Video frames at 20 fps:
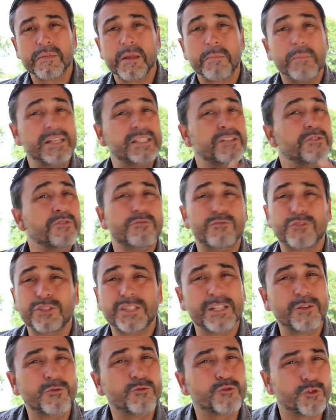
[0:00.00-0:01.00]
Mas eu e
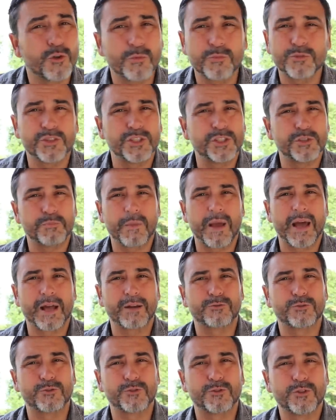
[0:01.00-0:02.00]
você não somos
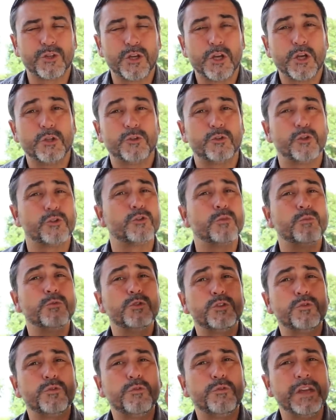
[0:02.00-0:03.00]
espertos, nós
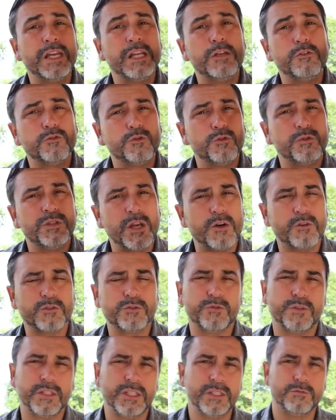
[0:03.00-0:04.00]
somos filhos do
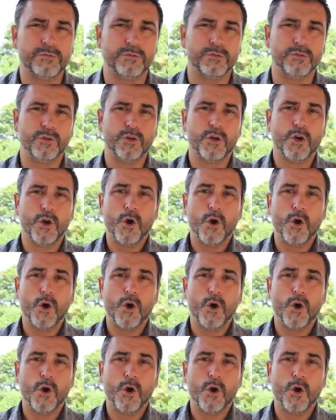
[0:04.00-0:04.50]
Deus vivo.